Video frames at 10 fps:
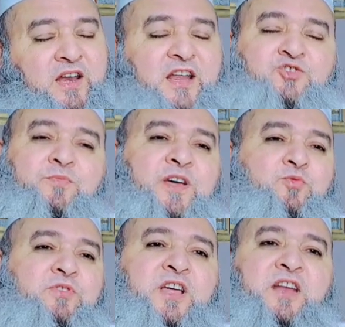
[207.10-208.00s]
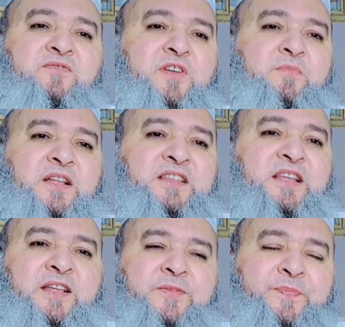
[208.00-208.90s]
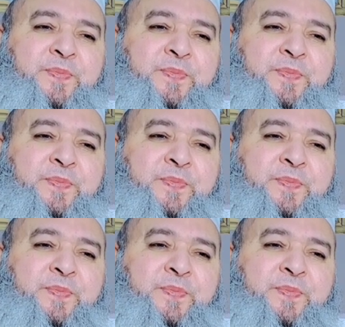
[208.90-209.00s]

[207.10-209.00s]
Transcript: अल्लाह सुबहान ताली फरमाते हैं